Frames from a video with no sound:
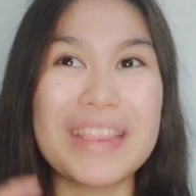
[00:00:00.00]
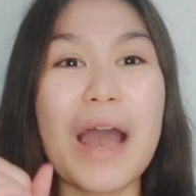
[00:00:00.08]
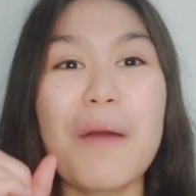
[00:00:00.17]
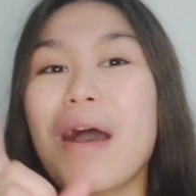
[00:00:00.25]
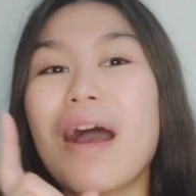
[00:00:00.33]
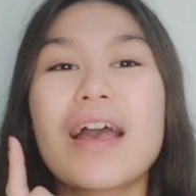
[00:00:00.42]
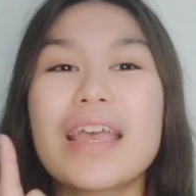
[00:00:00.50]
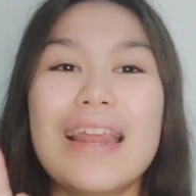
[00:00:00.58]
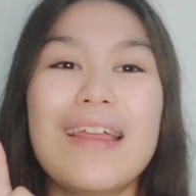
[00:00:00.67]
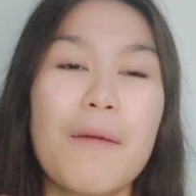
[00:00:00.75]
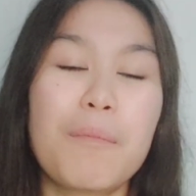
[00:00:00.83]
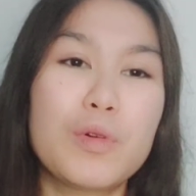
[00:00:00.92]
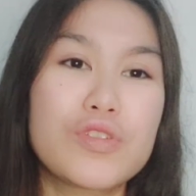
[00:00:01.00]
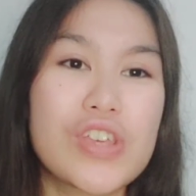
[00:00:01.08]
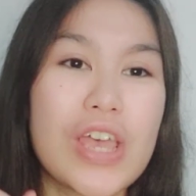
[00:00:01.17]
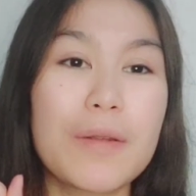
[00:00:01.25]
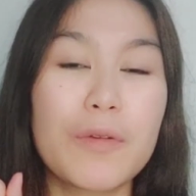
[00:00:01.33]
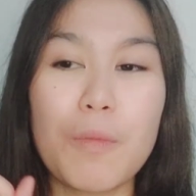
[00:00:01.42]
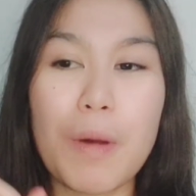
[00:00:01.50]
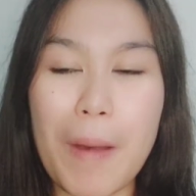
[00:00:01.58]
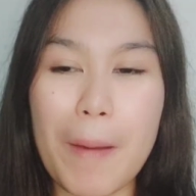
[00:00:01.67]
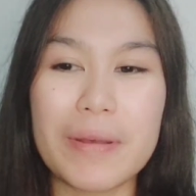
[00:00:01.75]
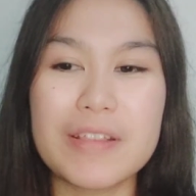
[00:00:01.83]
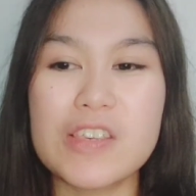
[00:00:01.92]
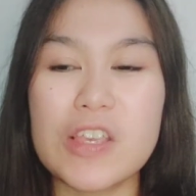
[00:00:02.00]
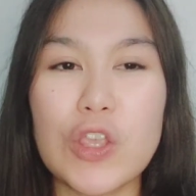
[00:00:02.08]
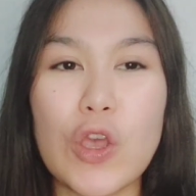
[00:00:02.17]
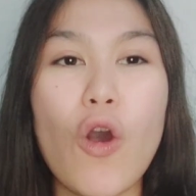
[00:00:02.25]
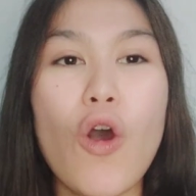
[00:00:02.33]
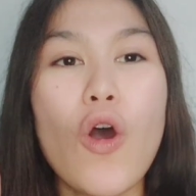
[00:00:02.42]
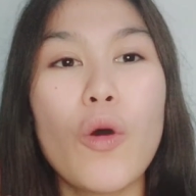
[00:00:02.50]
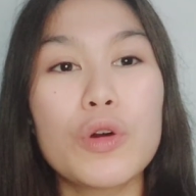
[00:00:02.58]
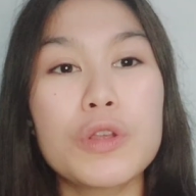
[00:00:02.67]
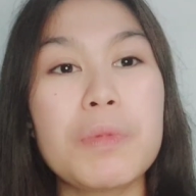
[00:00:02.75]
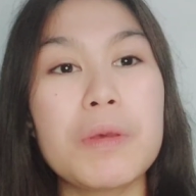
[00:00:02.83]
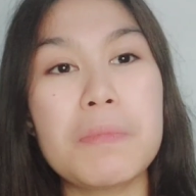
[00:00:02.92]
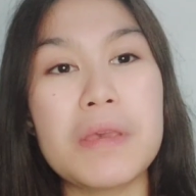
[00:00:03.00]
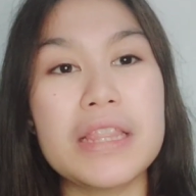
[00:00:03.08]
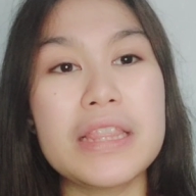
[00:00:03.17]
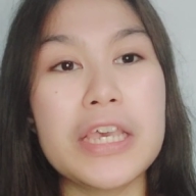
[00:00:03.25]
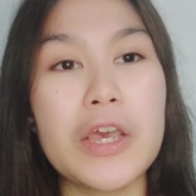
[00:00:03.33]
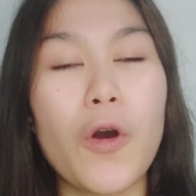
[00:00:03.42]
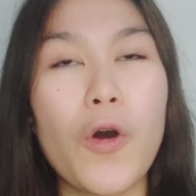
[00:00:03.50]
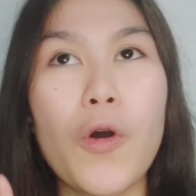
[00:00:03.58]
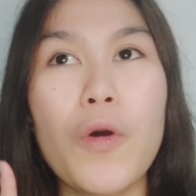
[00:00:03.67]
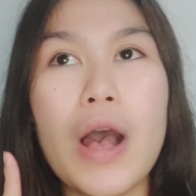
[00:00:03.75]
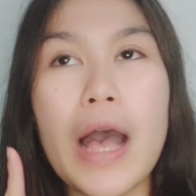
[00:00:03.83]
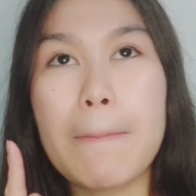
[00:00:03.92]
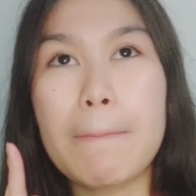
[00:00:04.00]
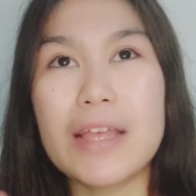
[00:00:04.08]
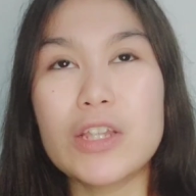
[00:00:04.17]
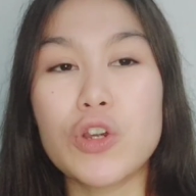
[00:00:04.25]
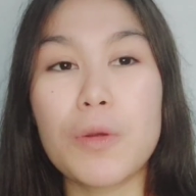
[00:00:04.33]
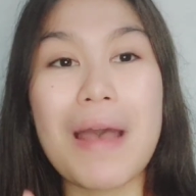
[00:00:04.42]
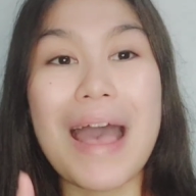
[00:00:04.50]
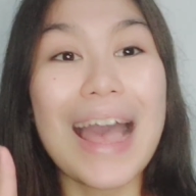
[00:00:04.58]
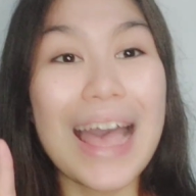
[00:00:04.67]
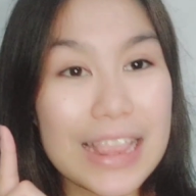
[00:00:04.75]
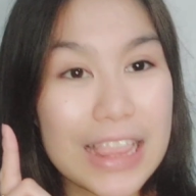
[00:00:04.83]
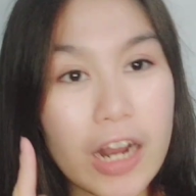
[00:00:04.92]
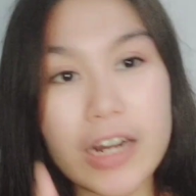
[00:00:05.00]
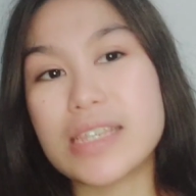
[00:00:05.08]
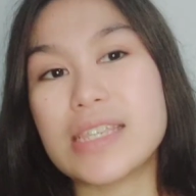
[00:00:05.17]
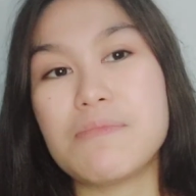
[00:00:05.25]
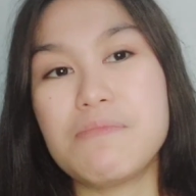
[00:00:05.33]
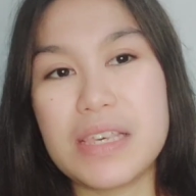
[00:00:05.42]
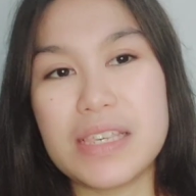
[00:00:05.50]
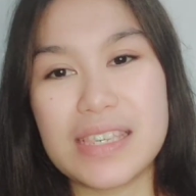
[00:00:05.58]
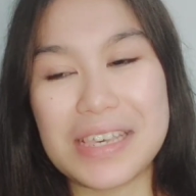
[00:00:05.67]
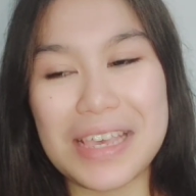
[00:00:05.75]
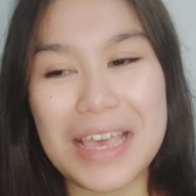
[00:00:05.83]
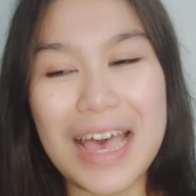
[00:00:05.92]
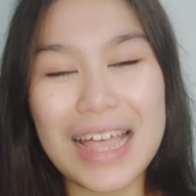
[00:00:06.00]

Ang mga kilala po dyan, kung mapapansin nyo, would be BDO, Metrobank at RCBC.